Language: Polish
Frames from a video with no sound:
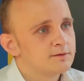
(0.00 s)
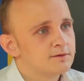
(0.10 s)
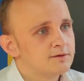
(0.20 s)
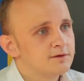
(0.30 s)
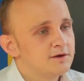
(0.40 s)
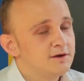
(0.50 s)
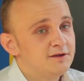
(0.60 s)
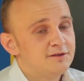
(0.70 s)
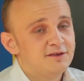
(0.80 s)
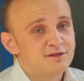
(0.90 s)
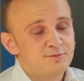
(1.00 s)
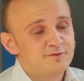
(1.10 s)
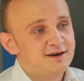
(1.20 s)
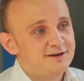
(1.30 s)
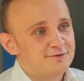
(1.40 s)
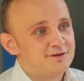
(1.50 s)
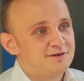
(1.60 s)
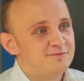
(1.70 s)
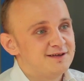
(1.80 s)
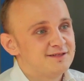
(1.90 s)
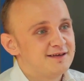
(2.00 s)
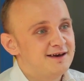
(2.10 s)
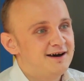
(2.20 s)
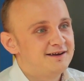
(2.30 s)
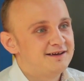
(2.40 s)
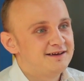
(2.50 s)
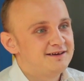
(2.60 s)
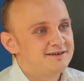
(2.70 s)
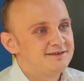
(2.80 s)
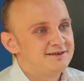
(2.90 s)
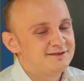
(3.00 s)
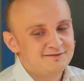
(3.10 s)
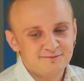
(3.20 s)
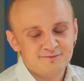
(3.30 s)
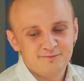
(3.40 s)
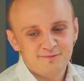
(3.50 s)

sceną? Nie zapowiadał się, czy będzie, ale, ale no,